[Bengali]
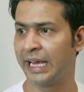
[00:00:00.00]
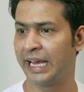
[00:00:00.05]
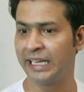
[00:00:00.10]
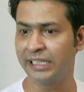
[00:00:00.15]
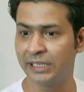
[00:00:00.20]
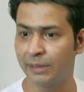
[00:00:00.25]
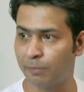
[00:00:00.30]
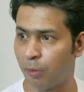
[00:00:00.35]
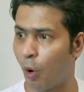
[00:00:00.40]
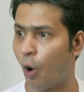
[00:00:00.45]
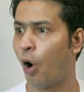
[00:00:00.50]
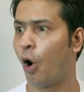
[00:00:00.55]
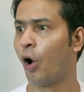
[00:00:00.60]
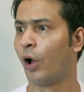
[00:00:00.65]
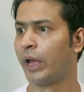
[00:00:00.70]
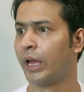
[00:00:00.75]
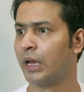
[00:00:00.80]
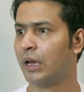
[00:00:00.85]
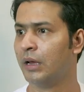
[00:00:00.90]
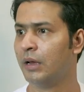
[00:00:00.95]
এই যে
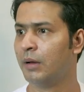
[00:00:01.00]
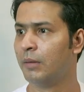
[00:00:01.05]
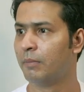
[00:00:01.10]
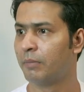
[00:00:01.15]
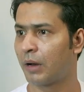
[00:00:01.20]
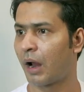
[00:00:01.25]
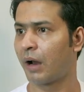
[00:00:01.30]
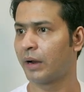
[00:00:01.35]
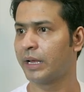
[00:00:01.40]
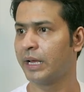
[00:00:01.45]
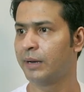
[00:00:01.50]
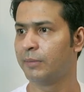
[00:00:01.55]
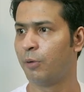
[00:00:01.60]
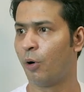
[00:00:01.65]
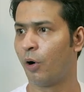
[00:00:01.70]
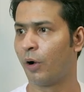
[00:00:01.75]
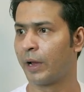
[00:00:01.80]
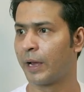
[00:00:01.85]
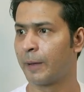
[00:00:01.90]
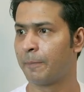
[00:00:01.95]
ভয় প্রাণের
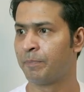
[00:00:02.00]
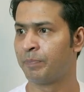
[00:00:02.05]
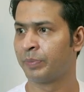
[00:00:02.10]
ভয়